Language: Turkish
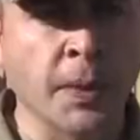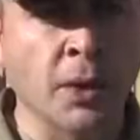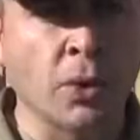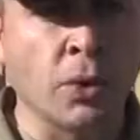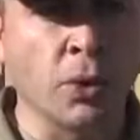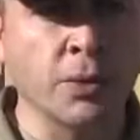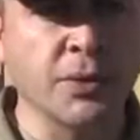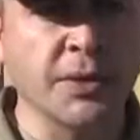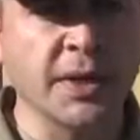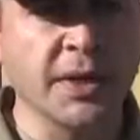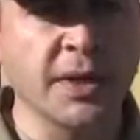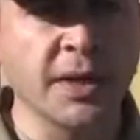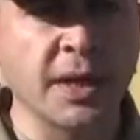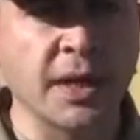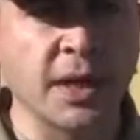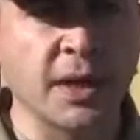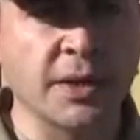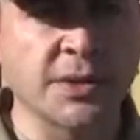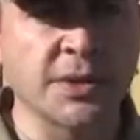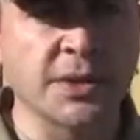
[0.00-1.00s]

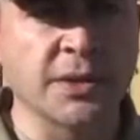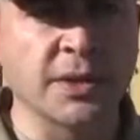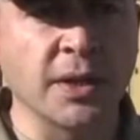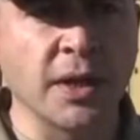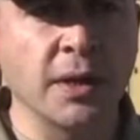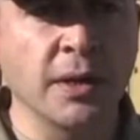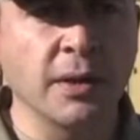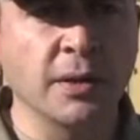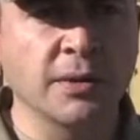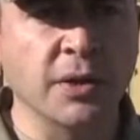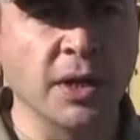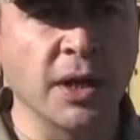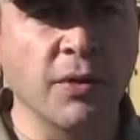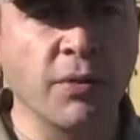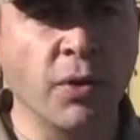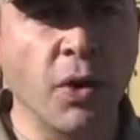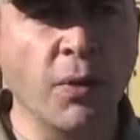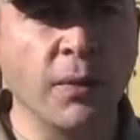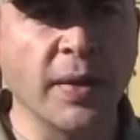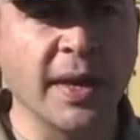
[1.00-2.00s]
Konteynerlar arasında
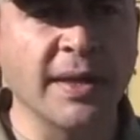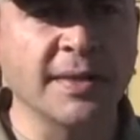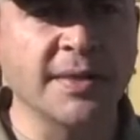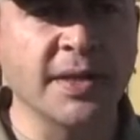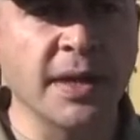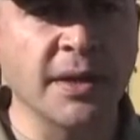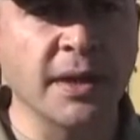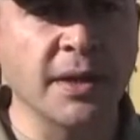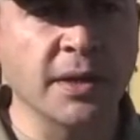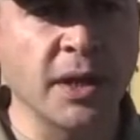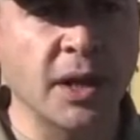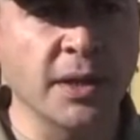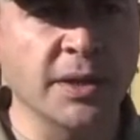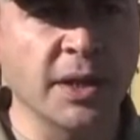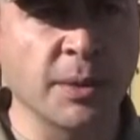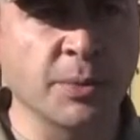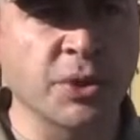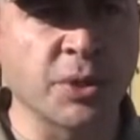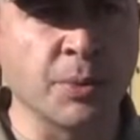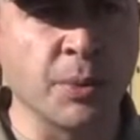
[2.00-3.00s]
telefon ve internet
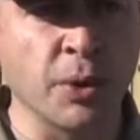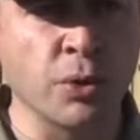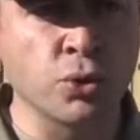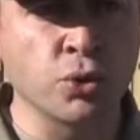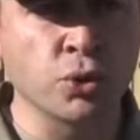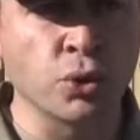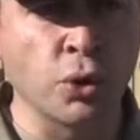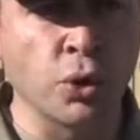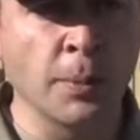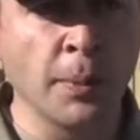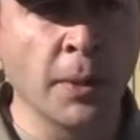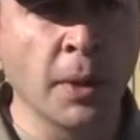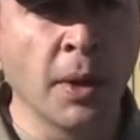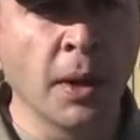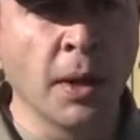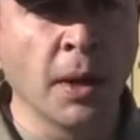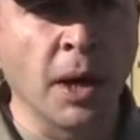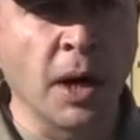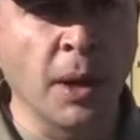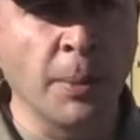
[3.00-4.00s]
altyapısı mevcut olup
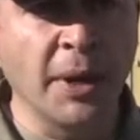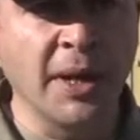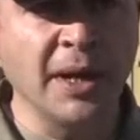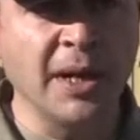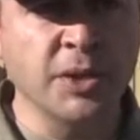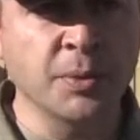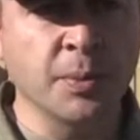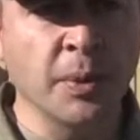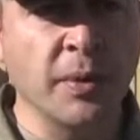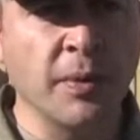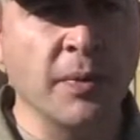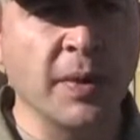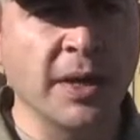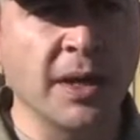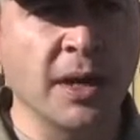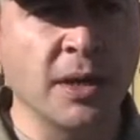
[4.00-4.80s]
haberleşme ve veri